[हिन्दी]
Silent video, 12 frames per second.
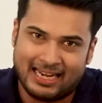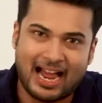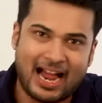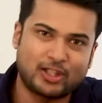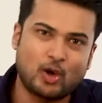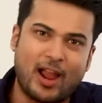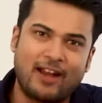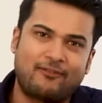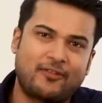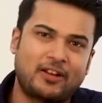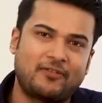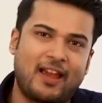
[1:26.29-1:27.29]
नार्जो
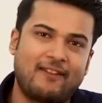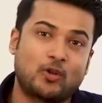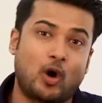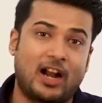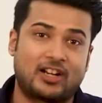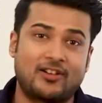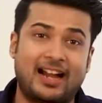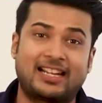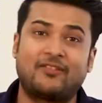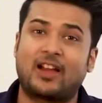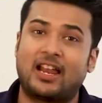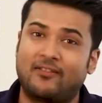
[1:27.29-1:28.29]
N55 दो
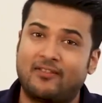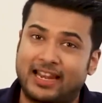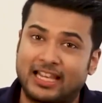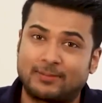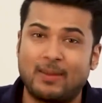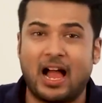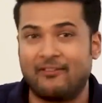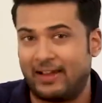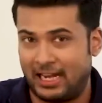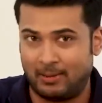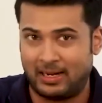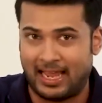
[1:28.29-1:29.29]
अट्रैक्टिव कलर वेरिएंट्स में
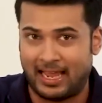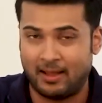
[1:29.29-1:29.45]
अवेलेबल है